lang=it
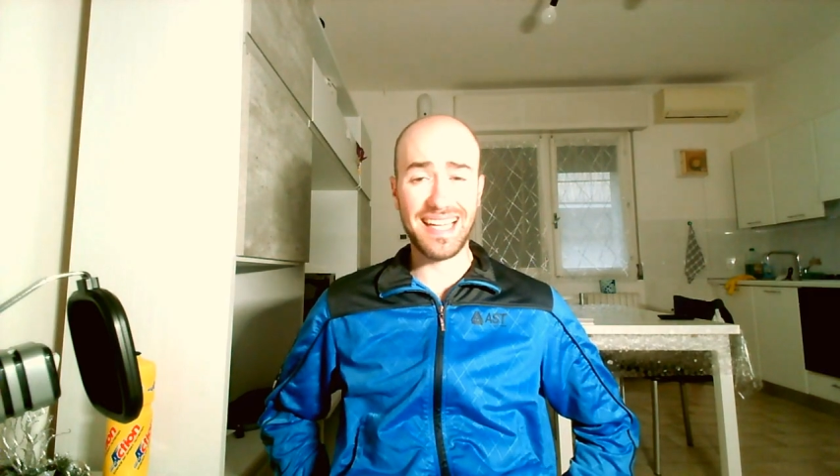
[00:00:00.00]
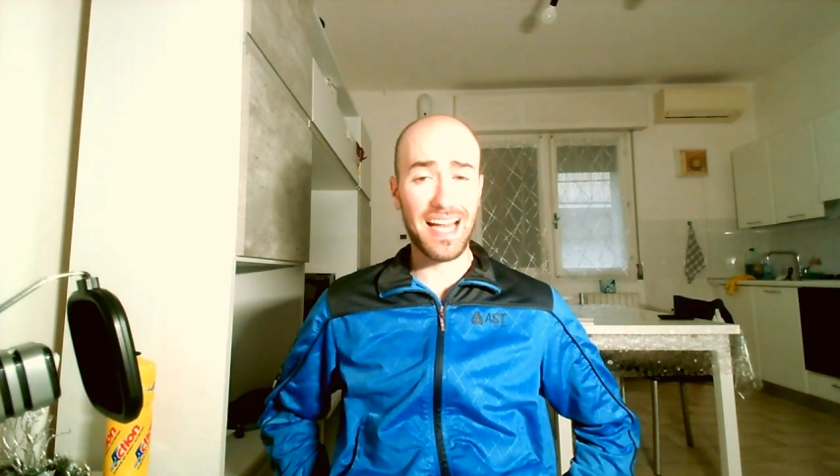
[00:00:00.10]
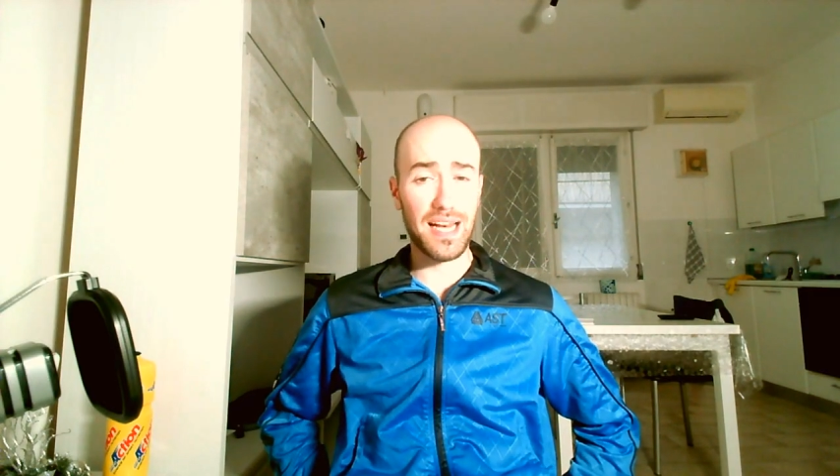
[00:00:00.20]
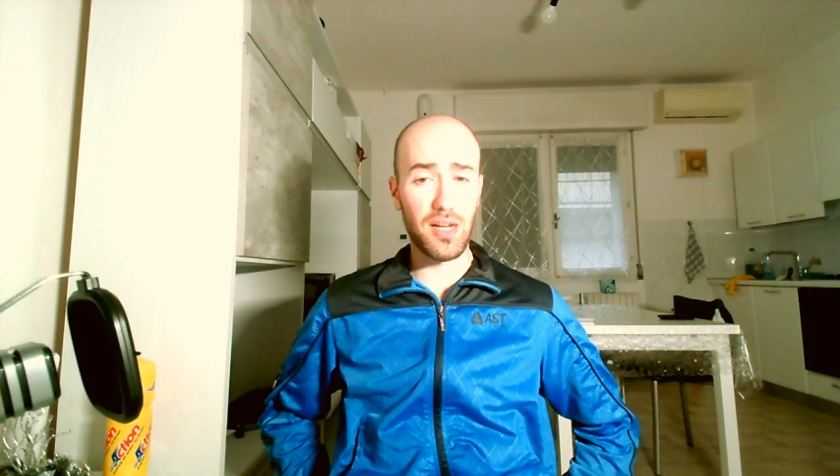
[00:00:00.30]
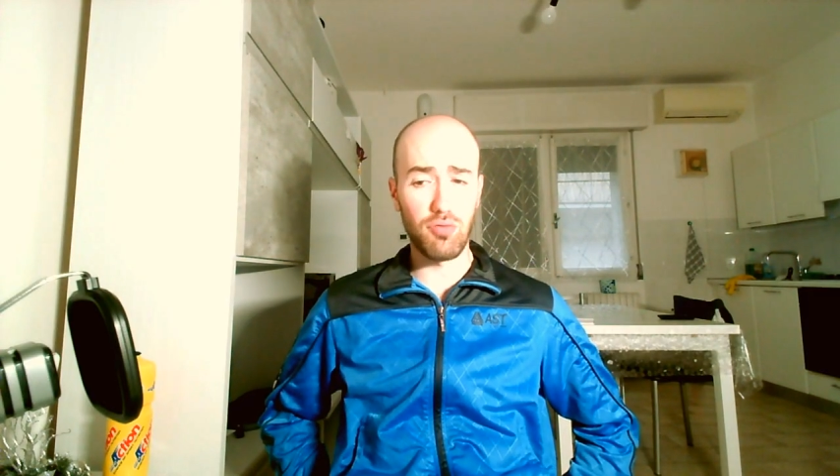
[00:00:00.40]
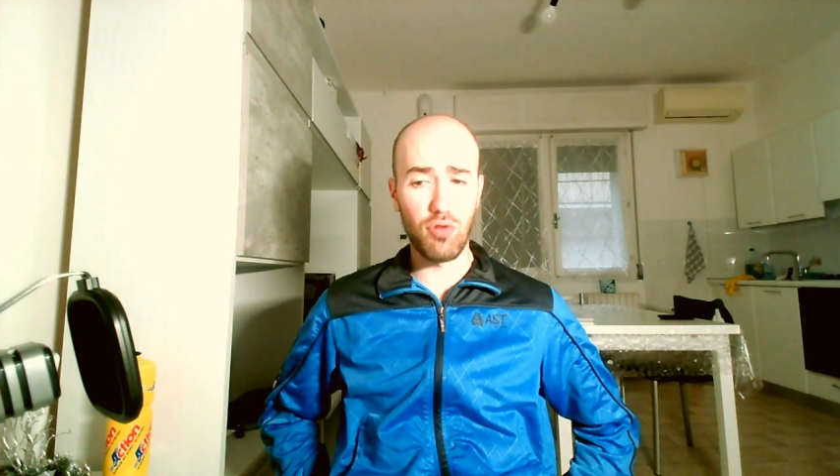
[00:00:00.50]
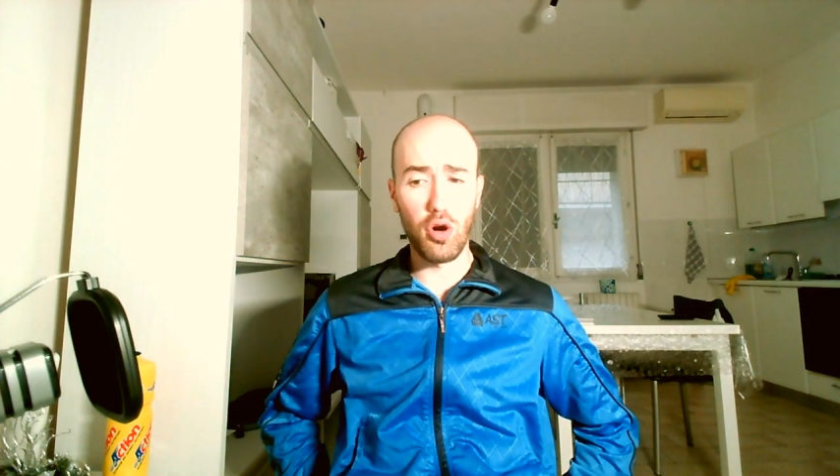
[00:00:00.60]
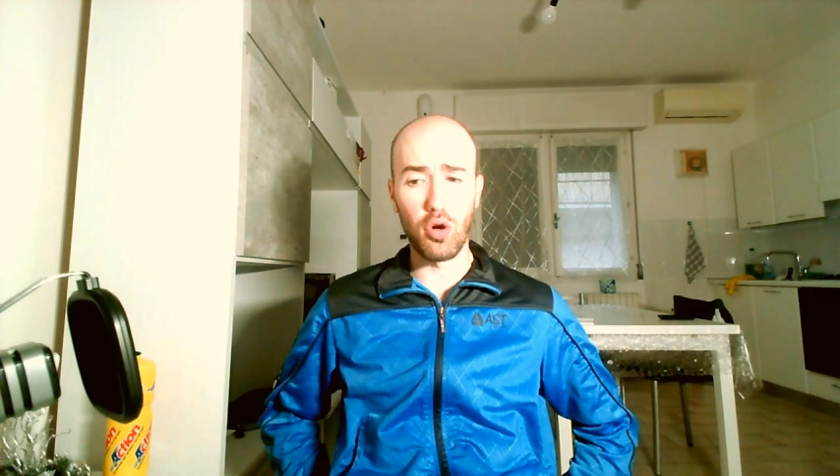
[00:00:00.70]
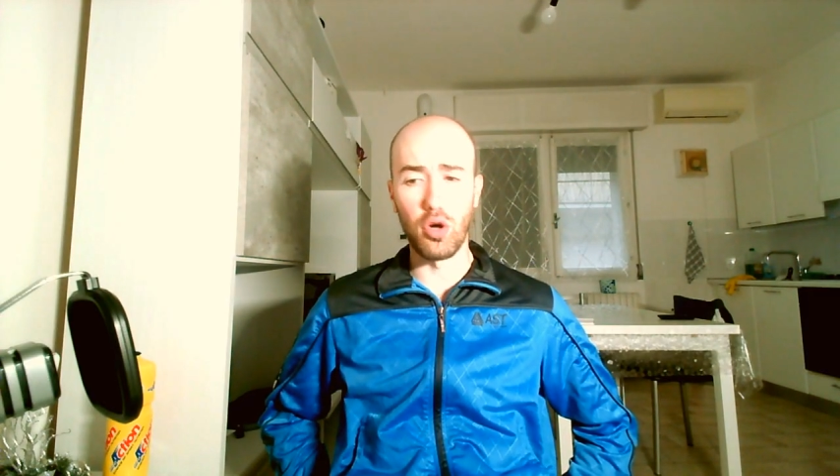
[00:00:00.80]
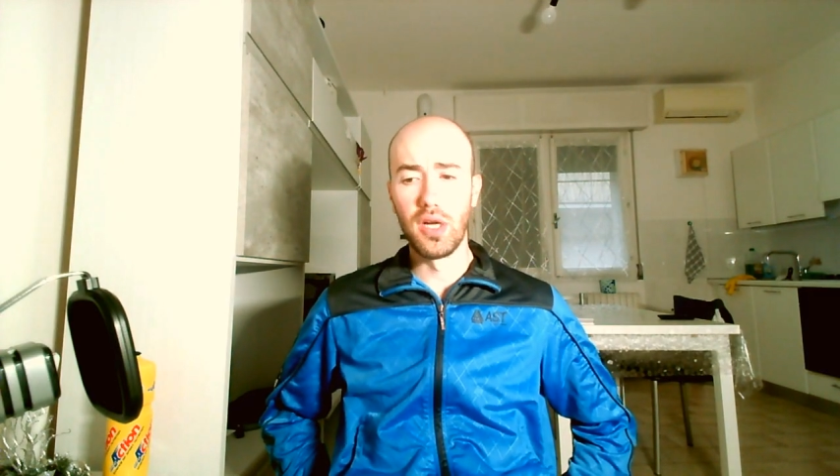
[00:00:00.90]
carne al
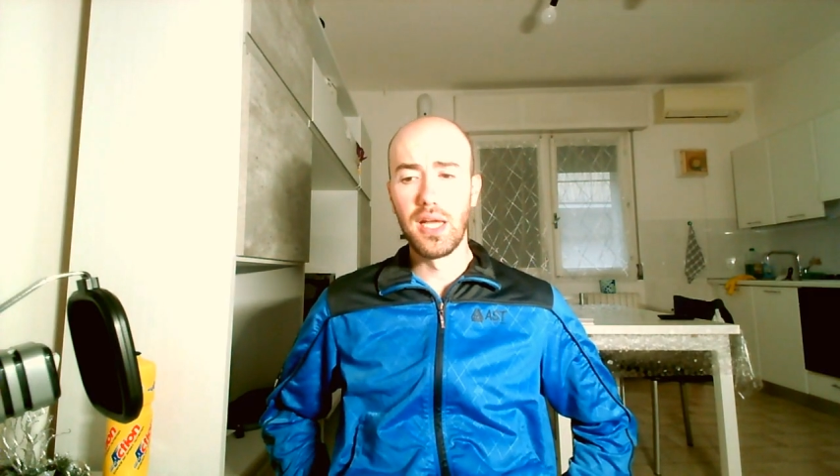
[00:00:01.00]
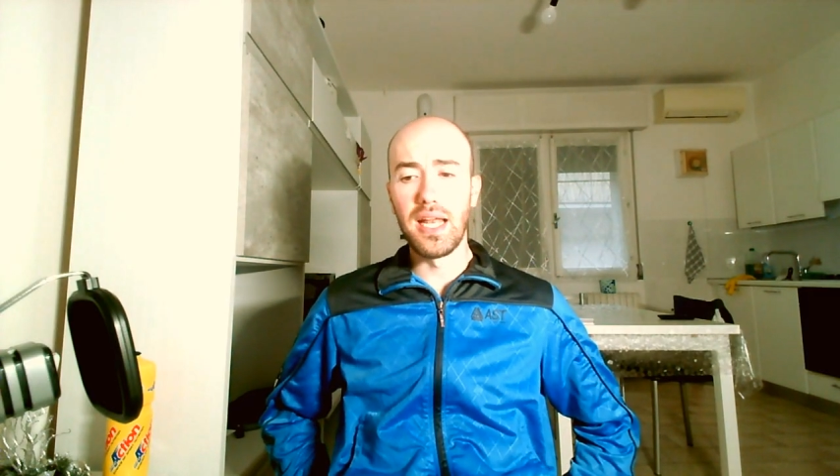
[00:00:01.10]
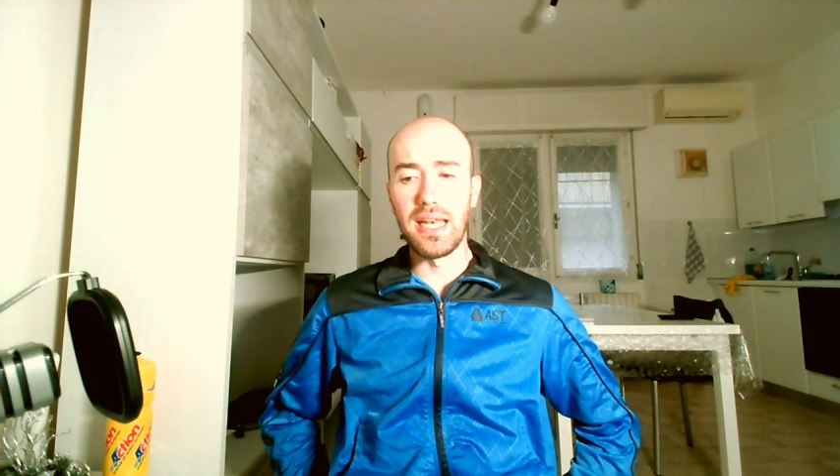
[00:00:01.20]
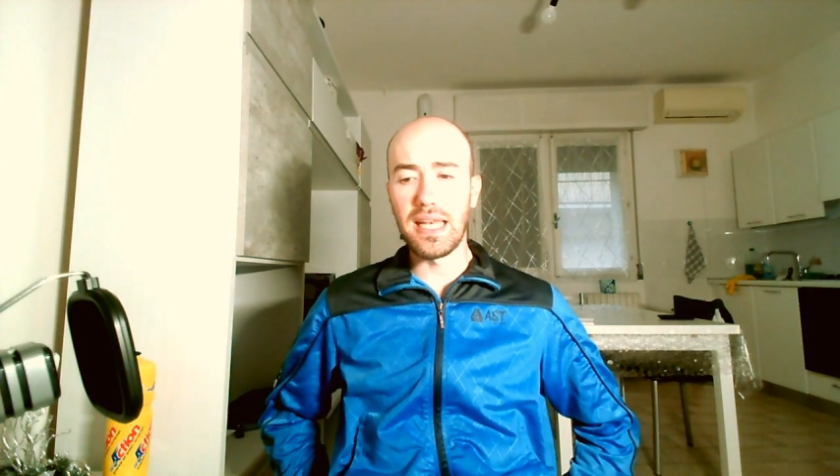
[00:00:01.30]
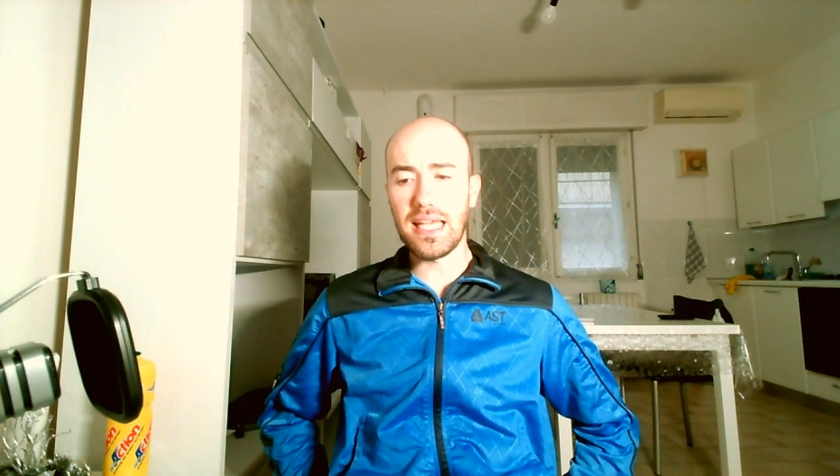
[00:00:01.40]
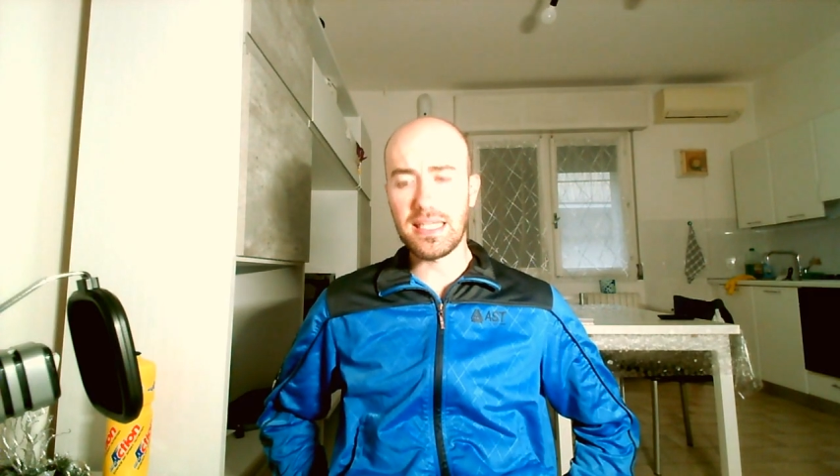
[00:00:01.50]
fuoco né è